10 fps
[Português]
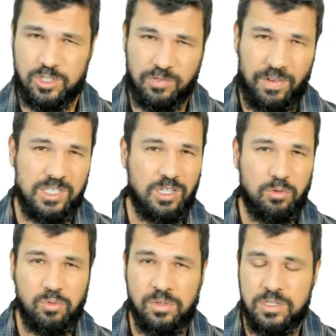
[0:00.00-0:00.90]
A gente fala de
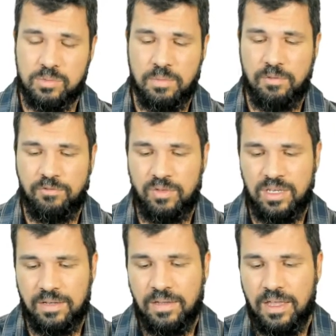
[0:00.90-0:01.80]
daltonismo,
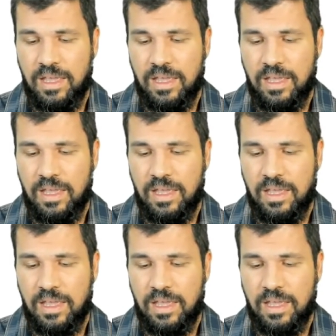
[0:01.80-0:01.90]
hemofilia,